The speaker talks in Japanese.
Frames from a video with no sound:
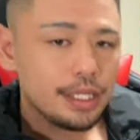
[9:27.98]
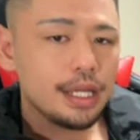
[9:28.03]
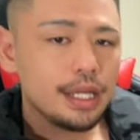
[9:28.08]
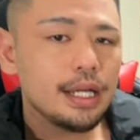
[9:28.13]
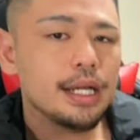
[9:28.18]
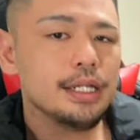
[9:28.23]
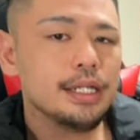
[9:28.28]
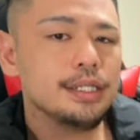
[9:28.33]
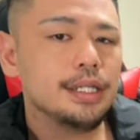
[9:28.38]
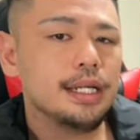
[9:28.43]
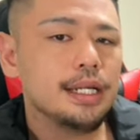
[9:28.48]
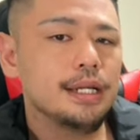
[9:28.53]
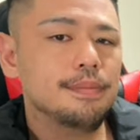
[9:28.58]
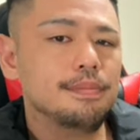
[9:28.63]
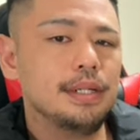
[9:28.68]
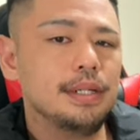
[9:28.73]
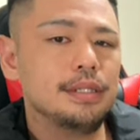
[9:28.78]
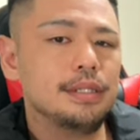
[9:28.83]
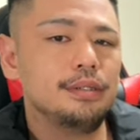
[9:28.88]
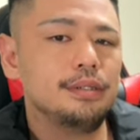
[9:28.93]
で家借りて
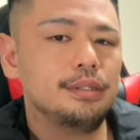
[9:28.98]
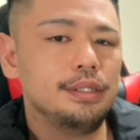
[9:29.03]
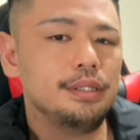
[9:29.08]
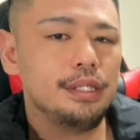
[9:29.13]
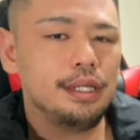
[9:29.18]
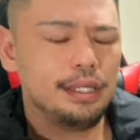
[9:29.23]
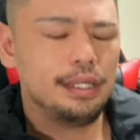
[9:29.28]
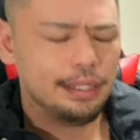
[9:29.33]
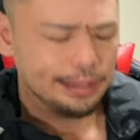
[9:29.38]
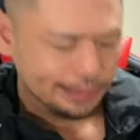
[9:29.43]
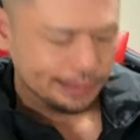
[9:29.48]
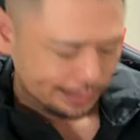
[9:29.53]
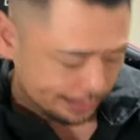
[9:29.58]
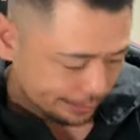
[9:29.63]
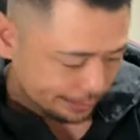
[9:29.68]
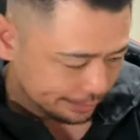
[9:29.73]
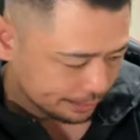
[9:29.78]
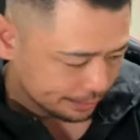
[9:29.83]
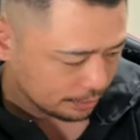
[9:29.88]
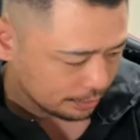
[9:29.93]
頑張るんで
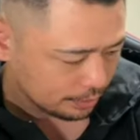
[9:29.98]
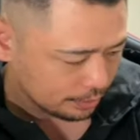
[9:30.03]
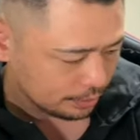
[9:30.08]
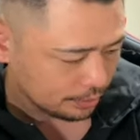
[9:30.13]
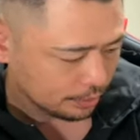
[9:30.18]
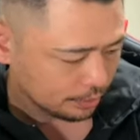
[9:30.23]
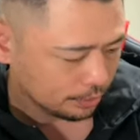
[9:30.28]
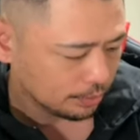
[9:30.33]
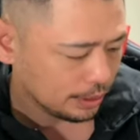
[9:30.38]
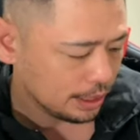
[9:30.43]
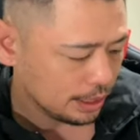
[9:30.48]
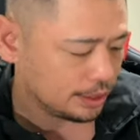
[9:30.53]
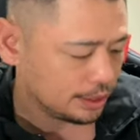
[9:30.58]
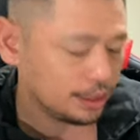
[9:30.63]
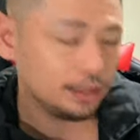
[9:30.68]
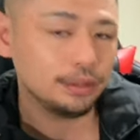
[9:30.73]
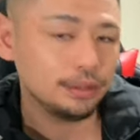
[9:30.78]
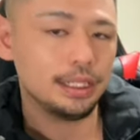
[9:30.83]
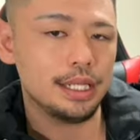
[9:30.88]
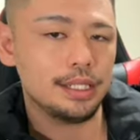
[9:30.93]
応
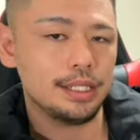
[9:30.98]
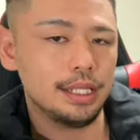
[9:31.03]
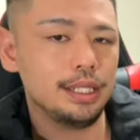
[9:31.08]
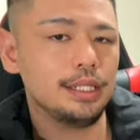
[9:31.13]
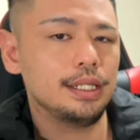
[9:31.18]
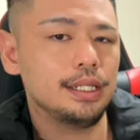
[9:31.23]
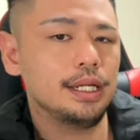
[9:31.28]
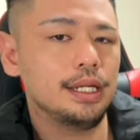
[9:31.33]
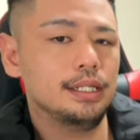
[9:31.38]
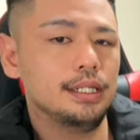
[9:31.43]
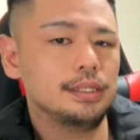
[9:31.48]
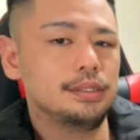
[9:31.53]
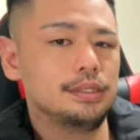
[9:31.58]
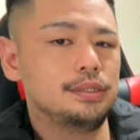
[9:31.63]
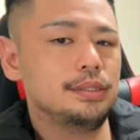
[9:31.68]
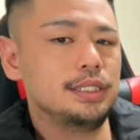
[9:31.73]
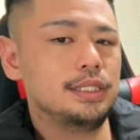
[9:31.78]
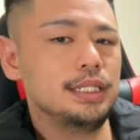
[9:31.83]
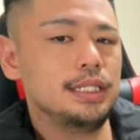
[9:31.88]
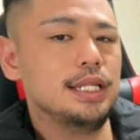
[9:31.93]
援してくださいが
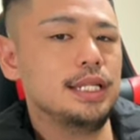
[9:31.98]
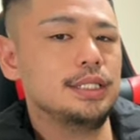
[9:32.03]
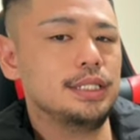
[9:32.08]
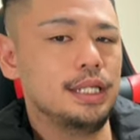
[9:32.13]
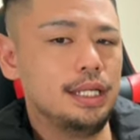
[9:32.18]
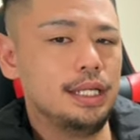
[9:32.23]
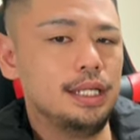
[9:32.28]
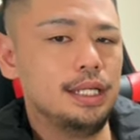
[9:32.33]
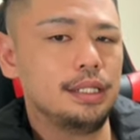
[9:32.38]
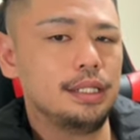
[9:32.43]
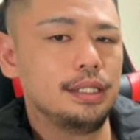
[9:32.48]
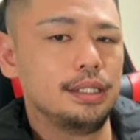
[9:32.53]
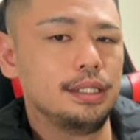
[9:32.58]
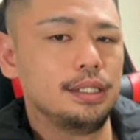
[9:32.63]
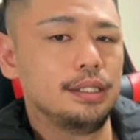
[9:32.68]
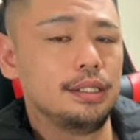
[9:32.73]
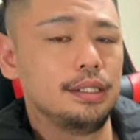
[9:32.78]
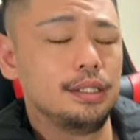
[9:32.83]
筋なんじゃない、